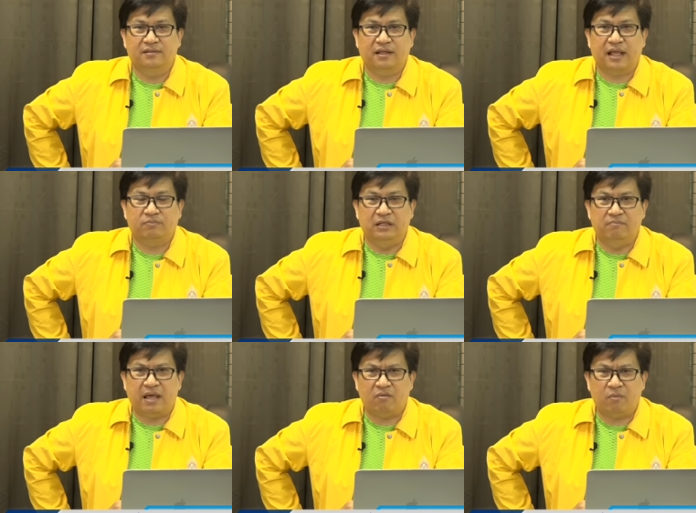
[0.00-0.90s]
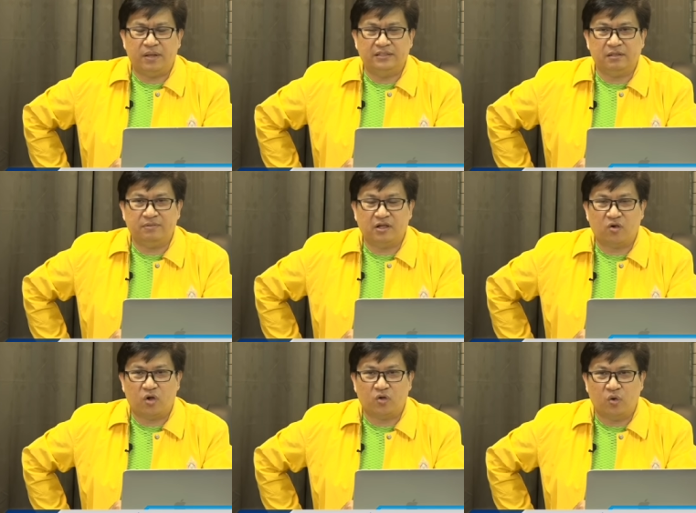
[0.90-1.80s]
นะครับถึงแม้ว่าเป็นทรัพยา
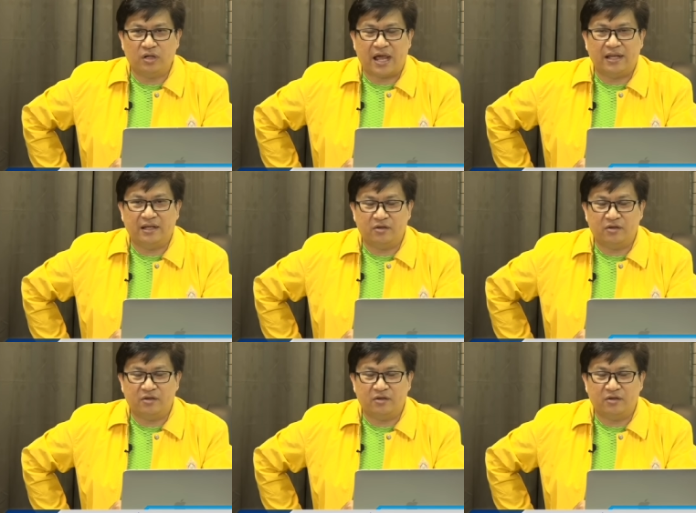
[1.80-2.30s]
กรของไทยใน